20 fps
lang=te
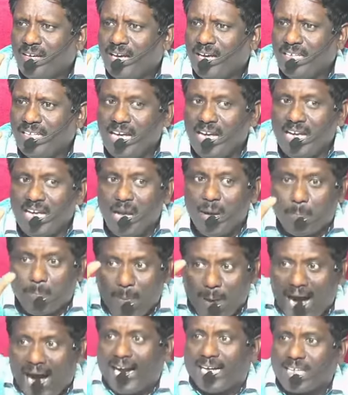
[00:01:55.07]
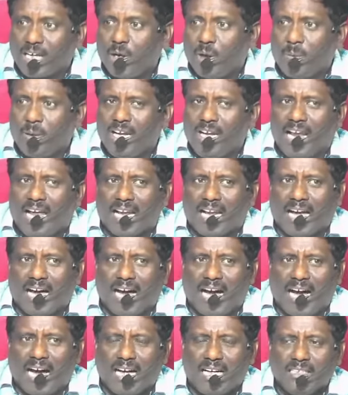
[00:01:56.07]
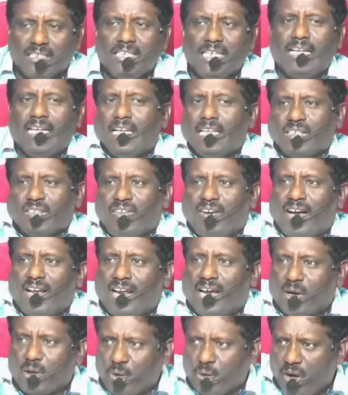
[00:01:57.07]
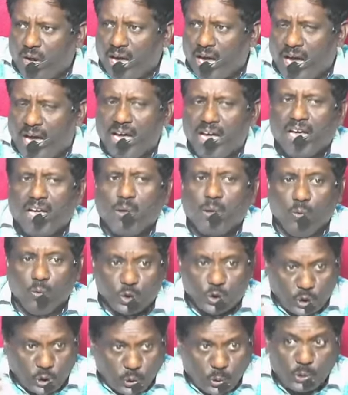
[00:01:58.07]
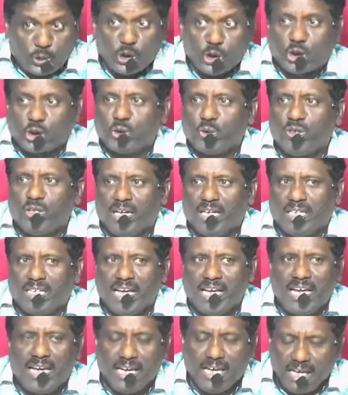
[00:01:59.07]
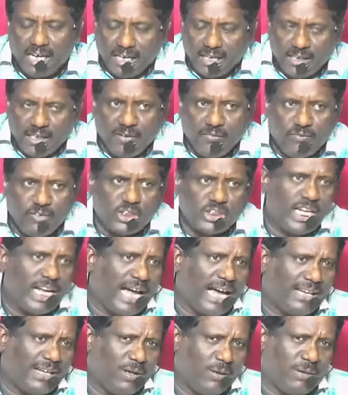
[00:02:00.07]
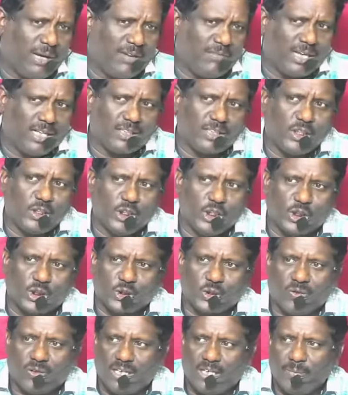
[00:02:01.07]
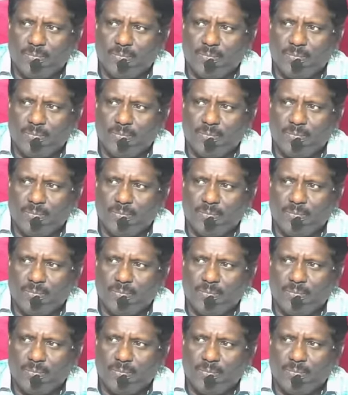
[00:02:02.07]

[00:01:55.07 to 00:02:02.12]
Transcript: ఈ ఈ పాటలు ప్రియులారా దీని ద్వారా కూడా నువ్వు స్థుతిస్తున్నట్టే ఈ విషయాలను మనం అర్థం చేసుకోవాలి